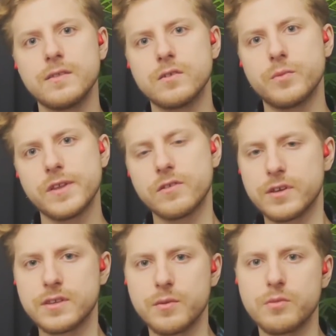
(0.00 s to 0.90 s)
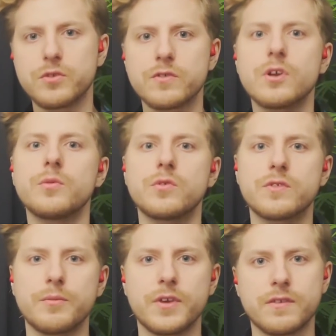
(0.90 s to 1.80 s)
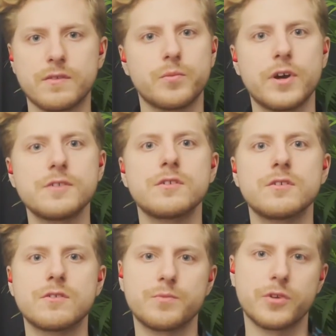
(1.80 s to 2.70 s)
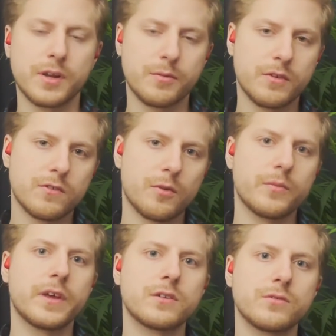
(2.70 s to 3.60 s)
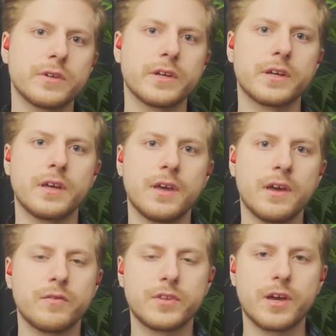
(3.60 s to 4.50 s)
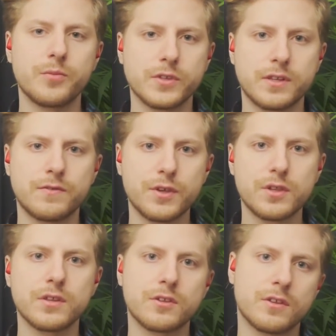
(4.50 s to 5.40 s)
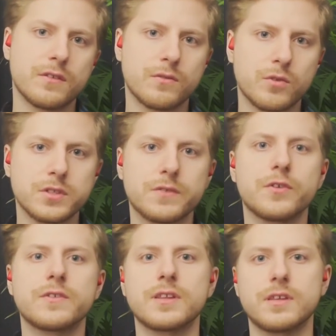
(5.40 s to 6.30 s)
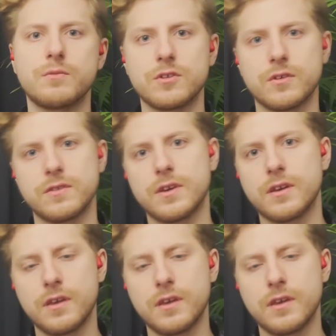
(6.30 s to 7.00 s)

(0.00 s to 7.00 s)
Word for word: to bardzo chętnie bym to zrobił, zamiast płacić programistom, na których wydałem ponad 200 tysięcy złotych w ostatnich miesiącach.